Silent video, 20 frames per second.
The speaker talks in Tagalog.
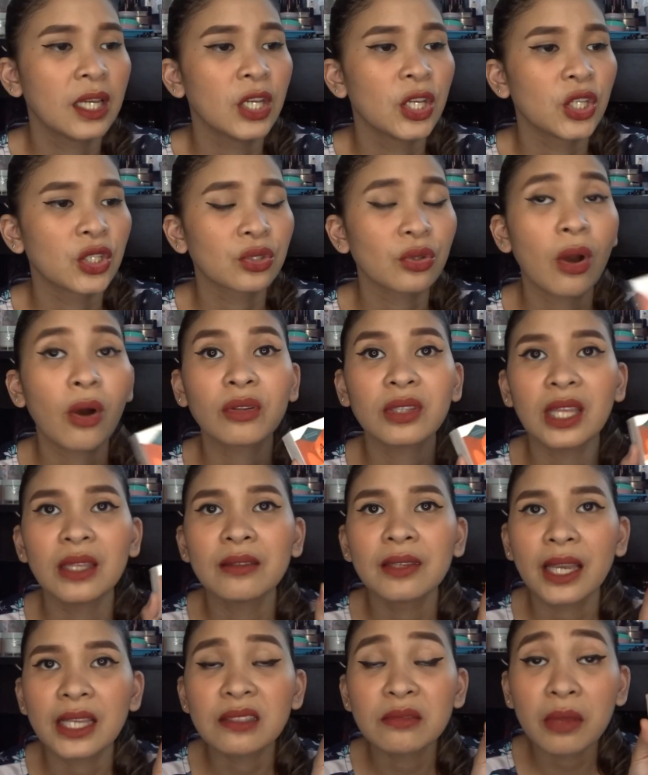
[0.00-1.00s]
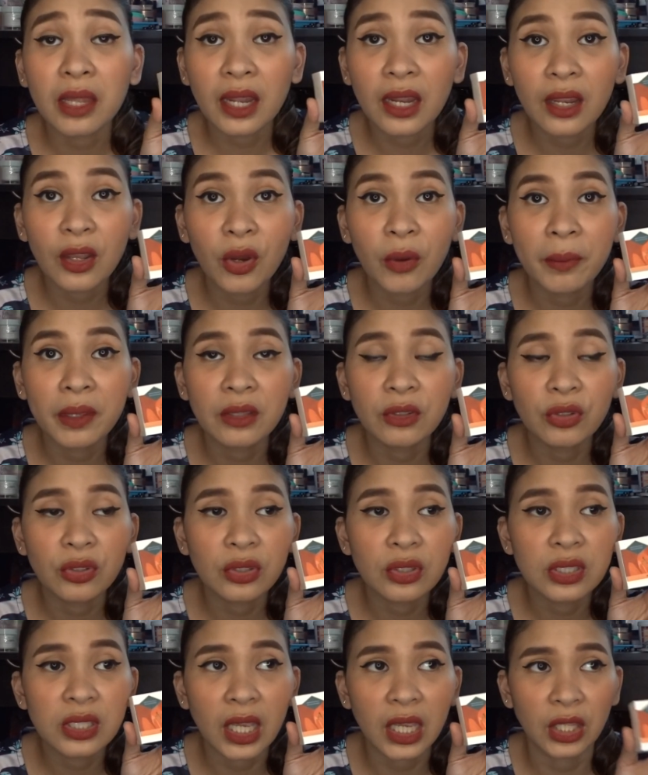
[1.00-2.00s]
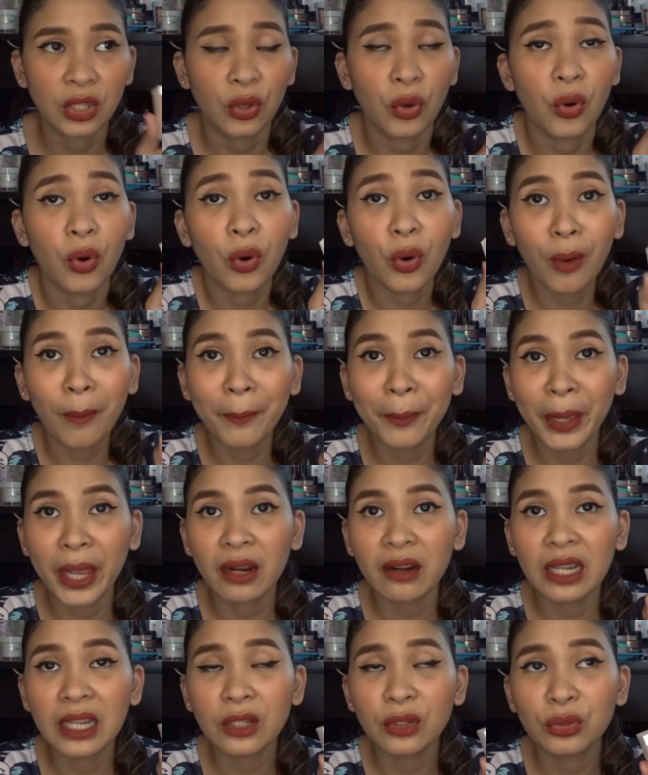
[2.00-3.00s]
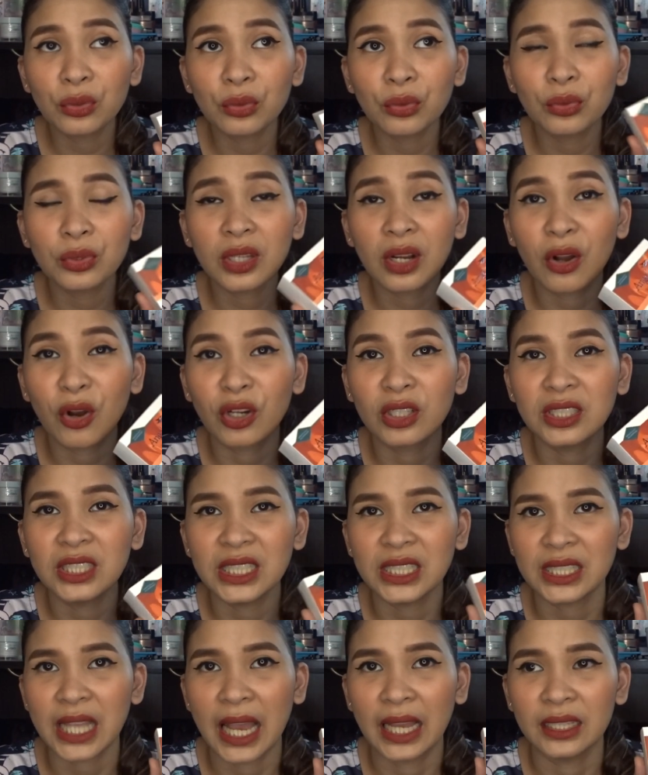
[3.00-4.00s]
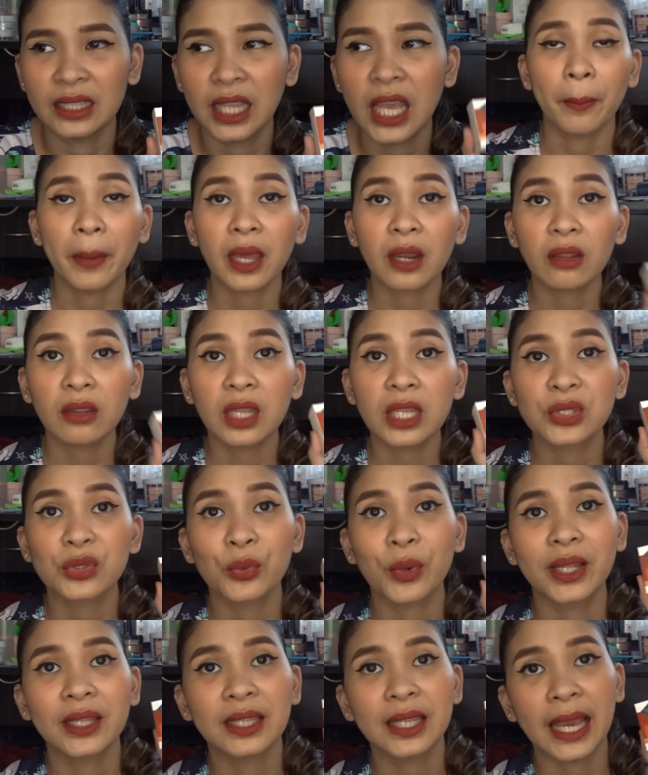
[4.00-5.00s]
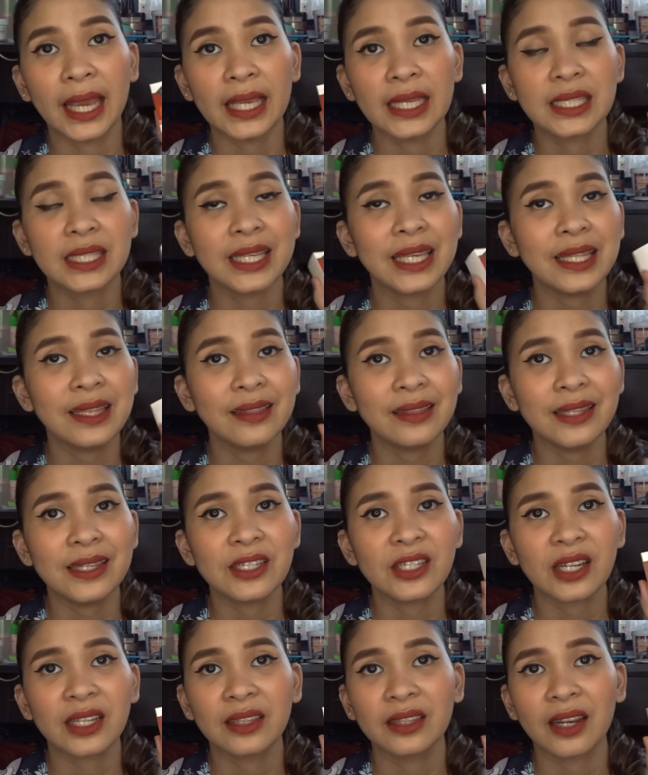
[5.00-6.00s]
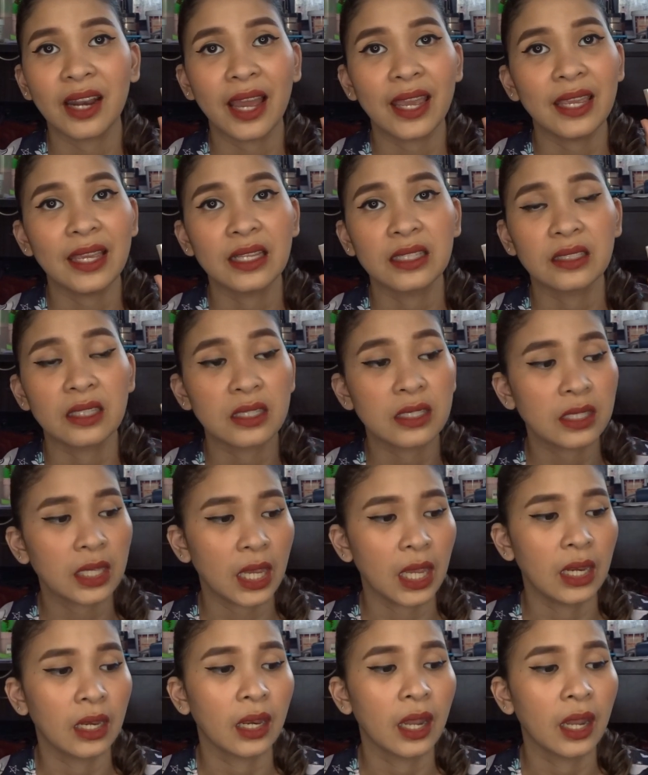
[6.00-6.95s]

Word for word: So, ako din, guys, marirecommend ko to sa inyo. Comparing to the Koji Sun. Pero this one, guys, hindi siya drying sa skin.